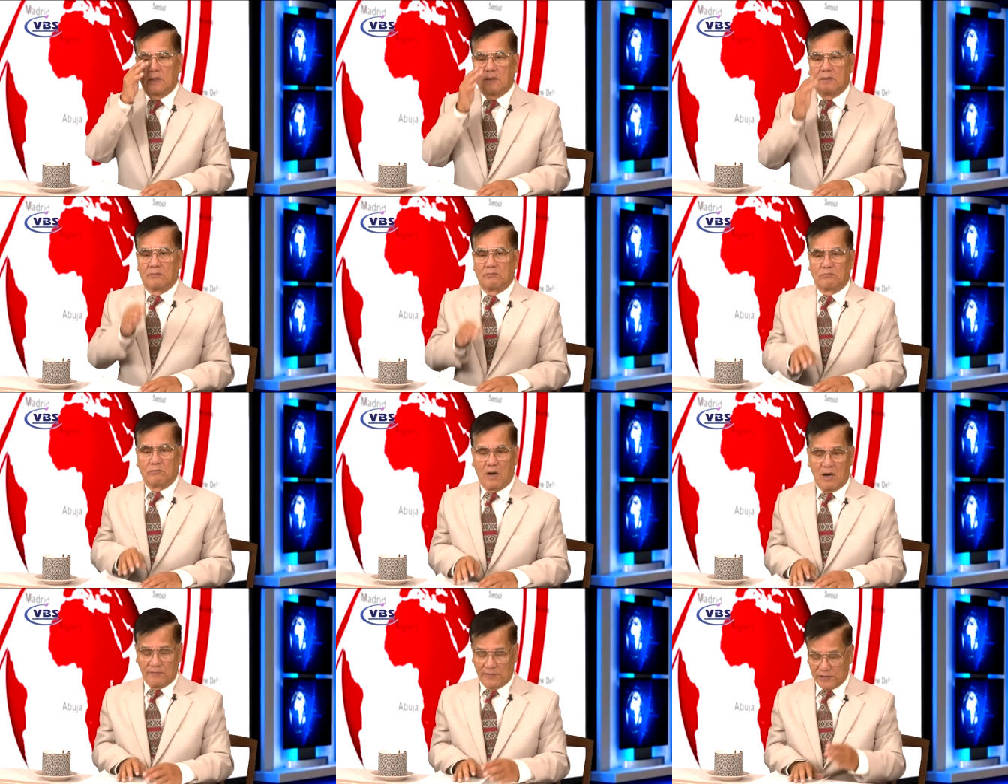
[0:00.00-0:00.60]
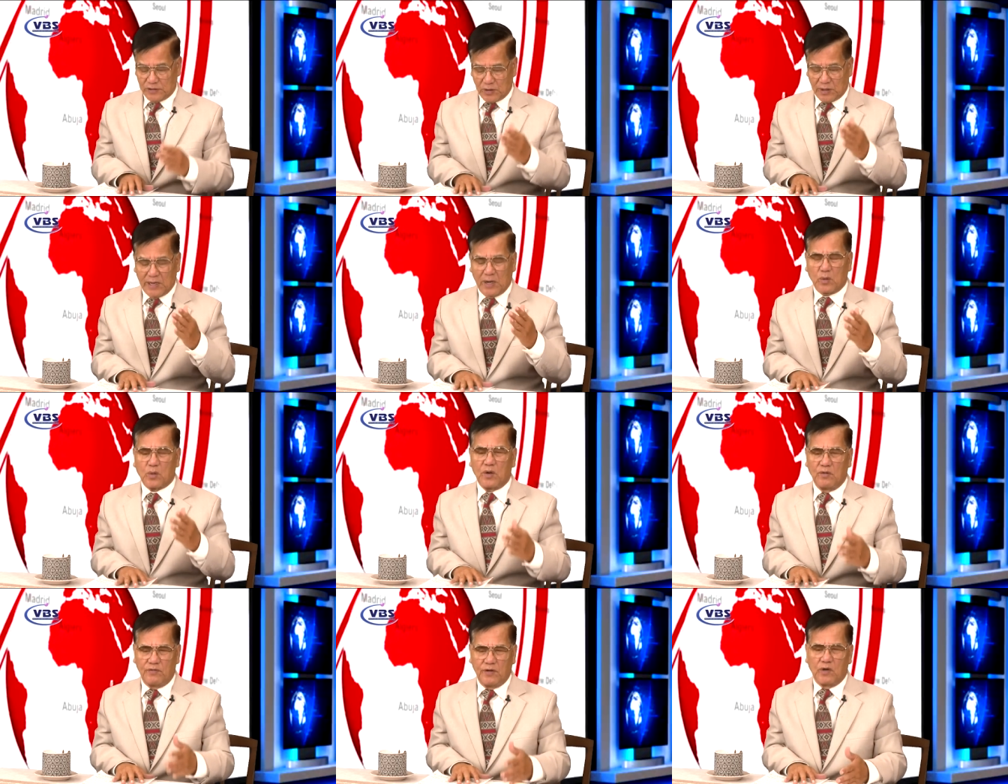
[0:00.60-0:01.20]
Bởi vậy cho nên
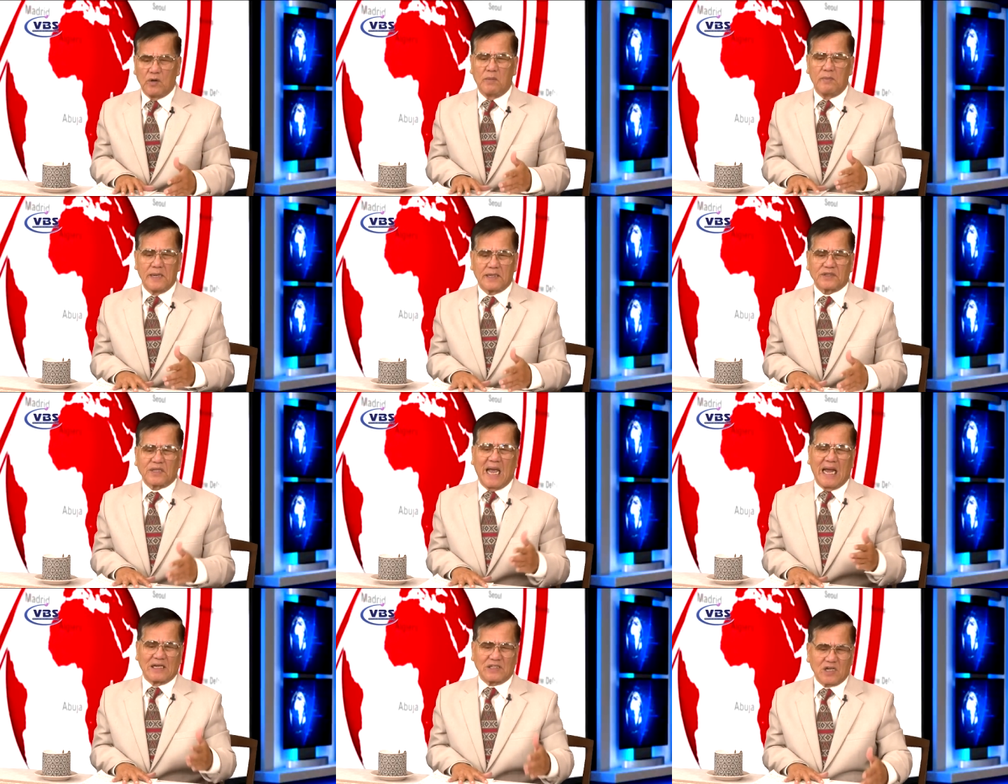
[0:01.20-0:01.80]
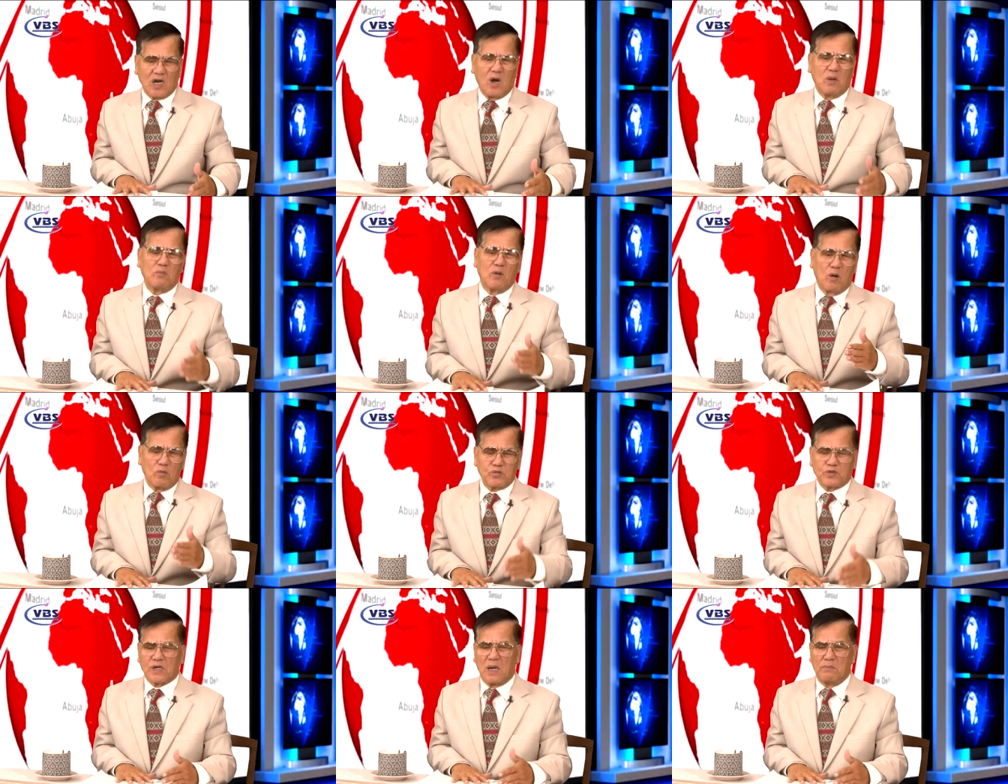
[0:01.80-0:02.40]
quý vị có biết tại sao mà
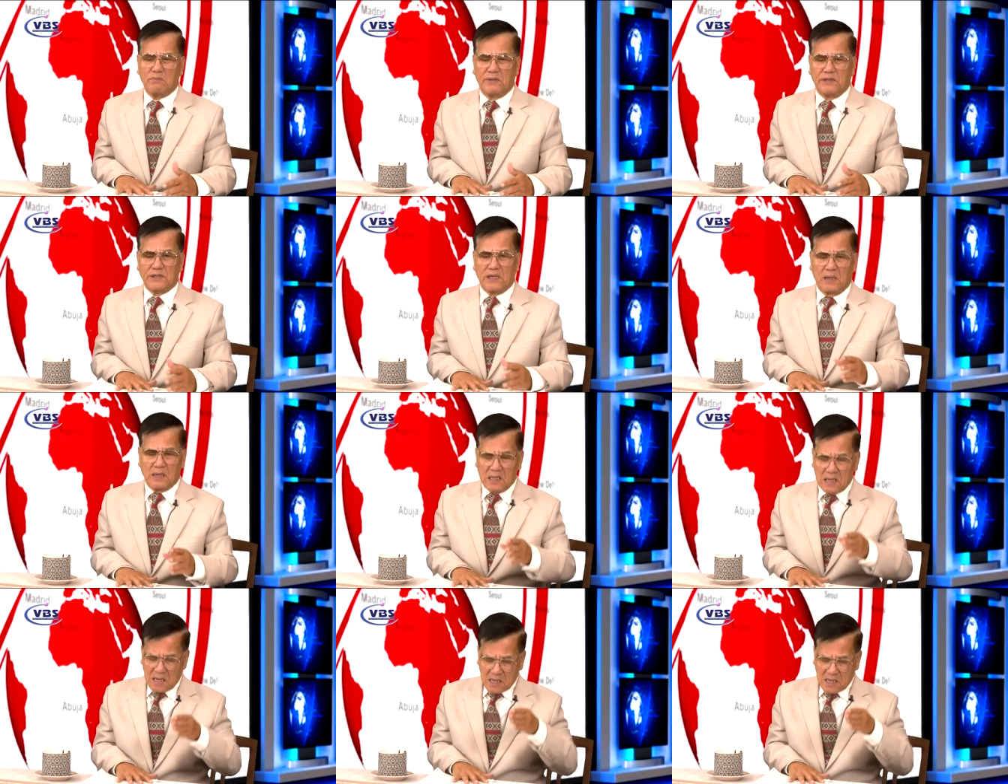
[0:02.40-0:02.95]
ông Trump bây giờ